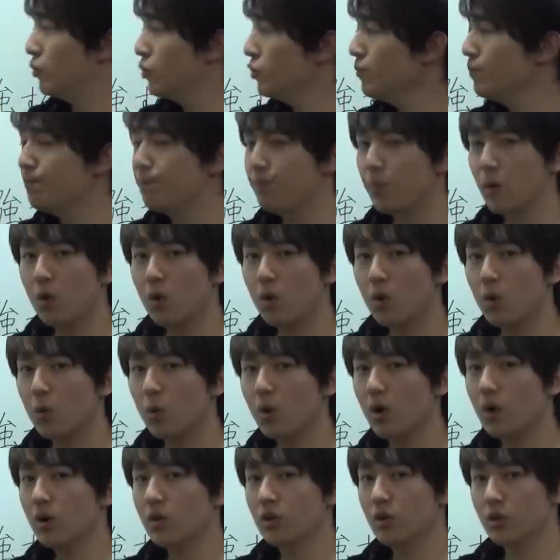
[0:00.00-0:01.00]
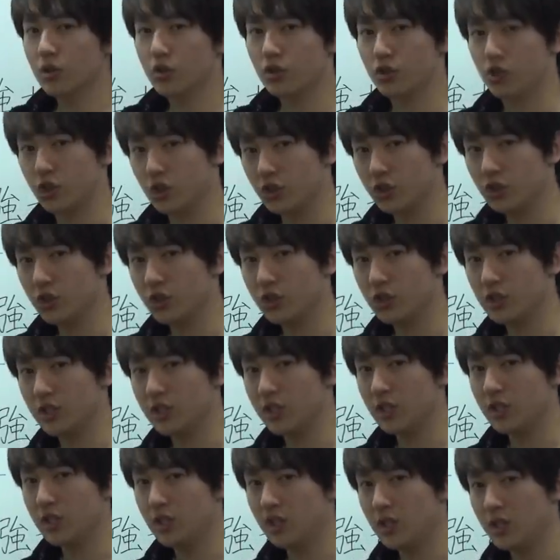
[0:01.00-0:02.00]
文法を中
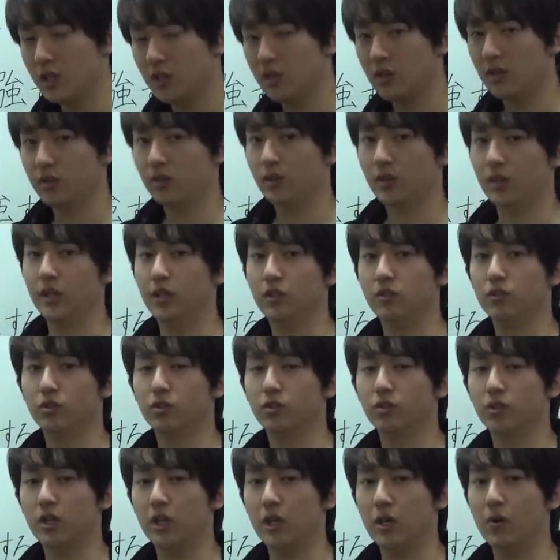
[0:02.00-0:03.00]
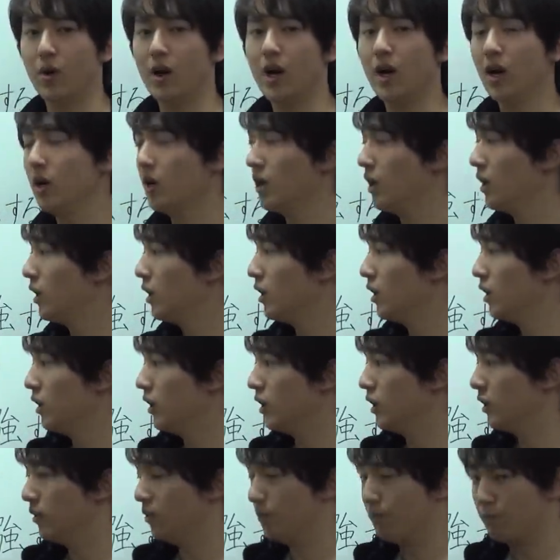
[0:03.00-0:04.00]
心にっていう時には、
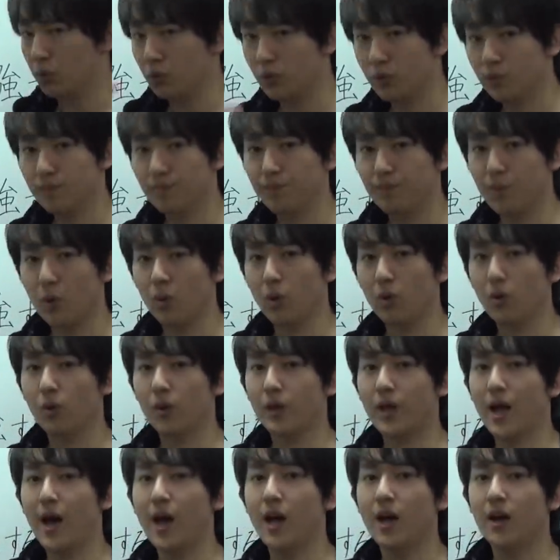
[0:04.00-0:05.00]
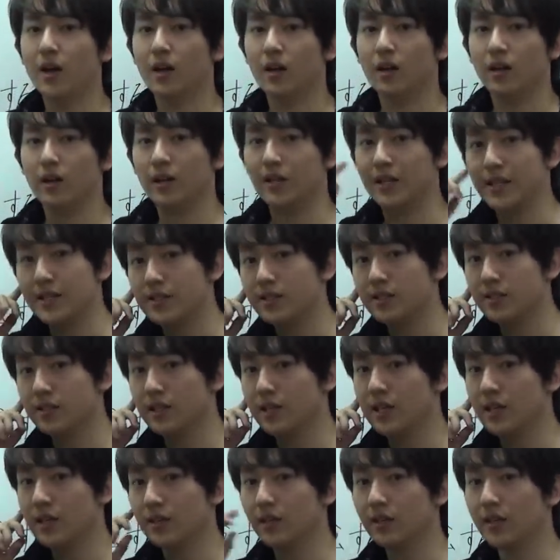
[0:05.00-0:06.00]
文法や
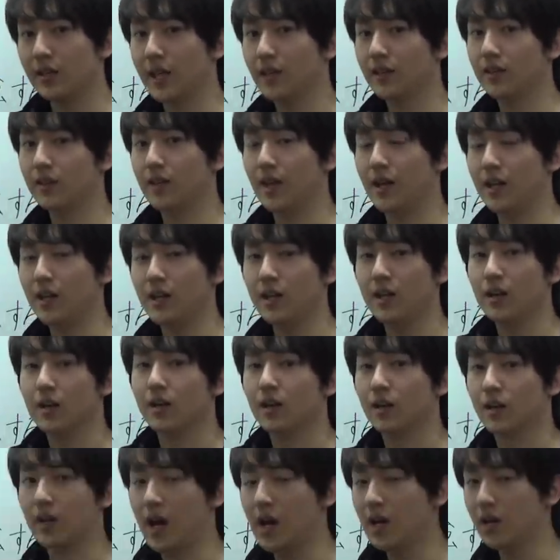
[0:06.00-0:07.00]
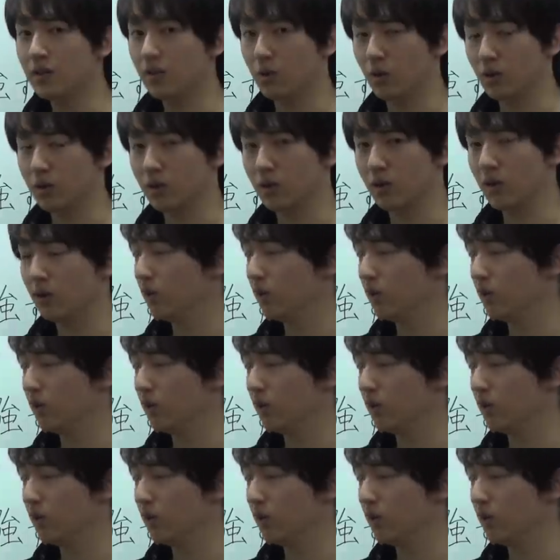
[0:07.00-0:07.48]
リスニングだったり書くこ